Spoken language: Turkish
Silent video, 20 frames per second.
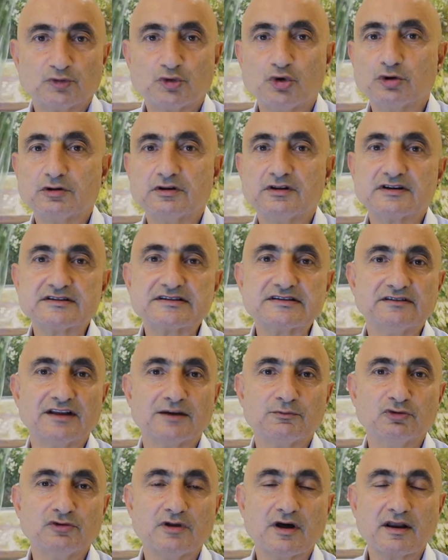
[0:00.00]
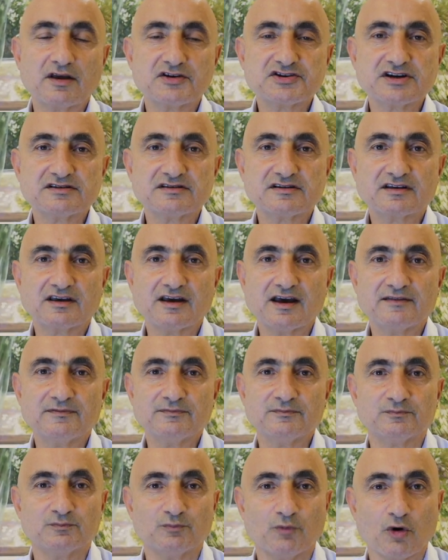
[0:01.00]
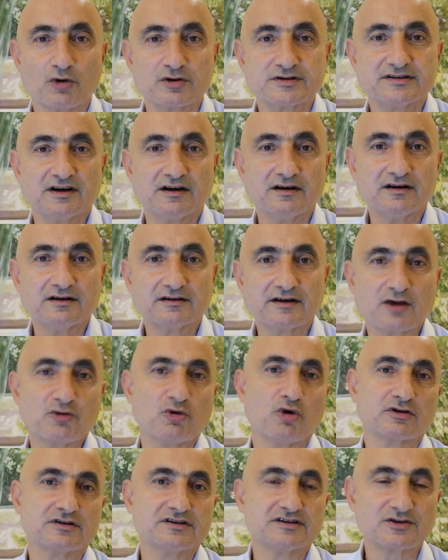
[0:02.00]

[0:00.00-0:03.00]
Türk lirasında bunlar yaşanırken borsa rekor